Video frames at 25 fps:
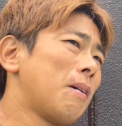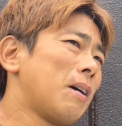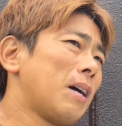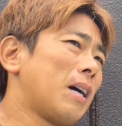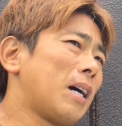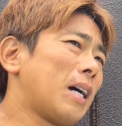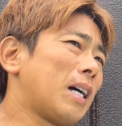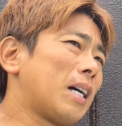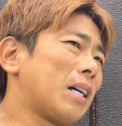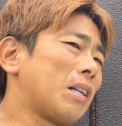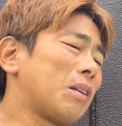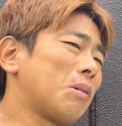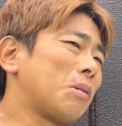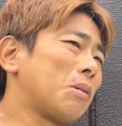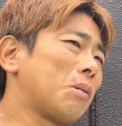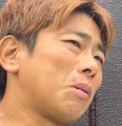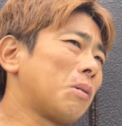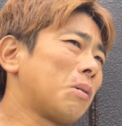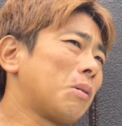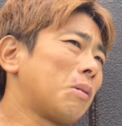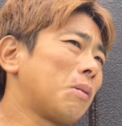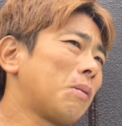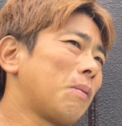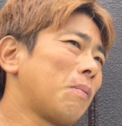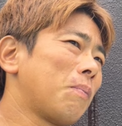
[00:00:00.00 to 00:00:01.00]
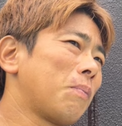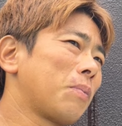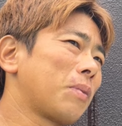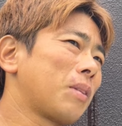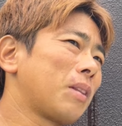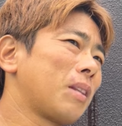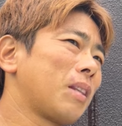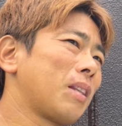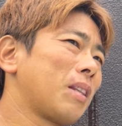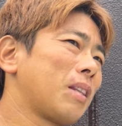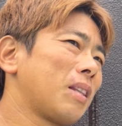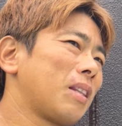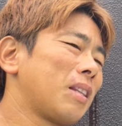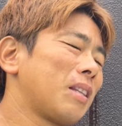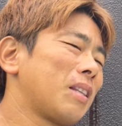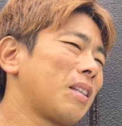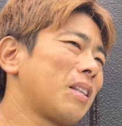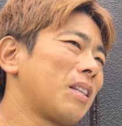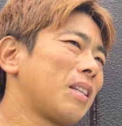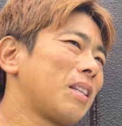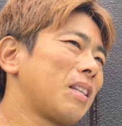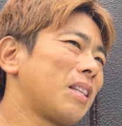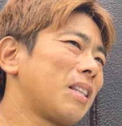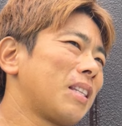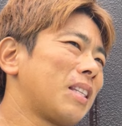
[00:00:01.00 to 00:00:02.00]
あのー
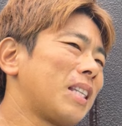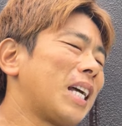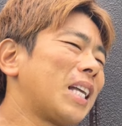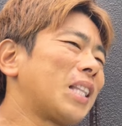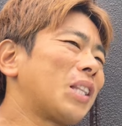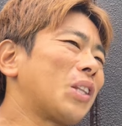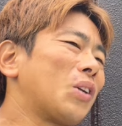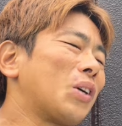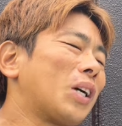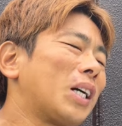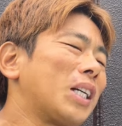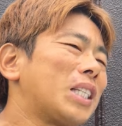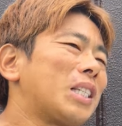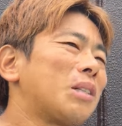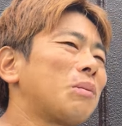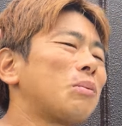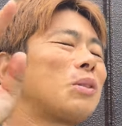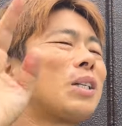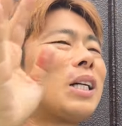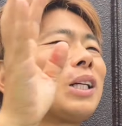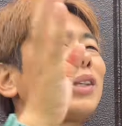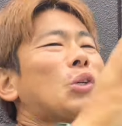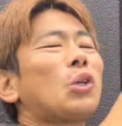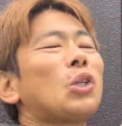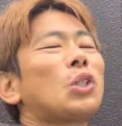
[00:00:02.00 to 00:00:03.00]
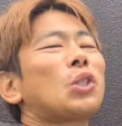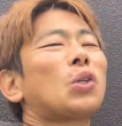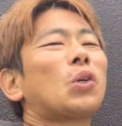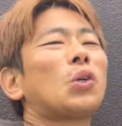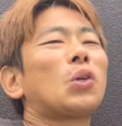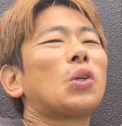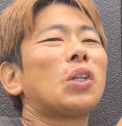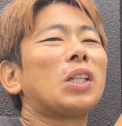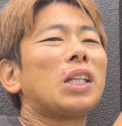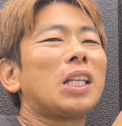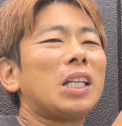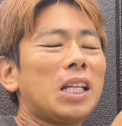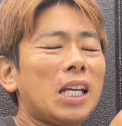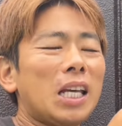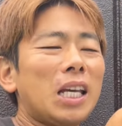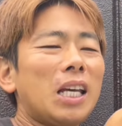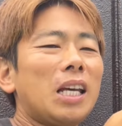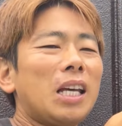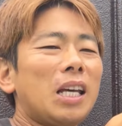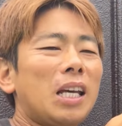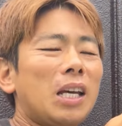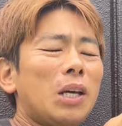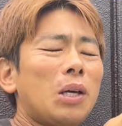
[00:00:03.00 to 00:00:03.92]
んていうのか自分が取り損ねてね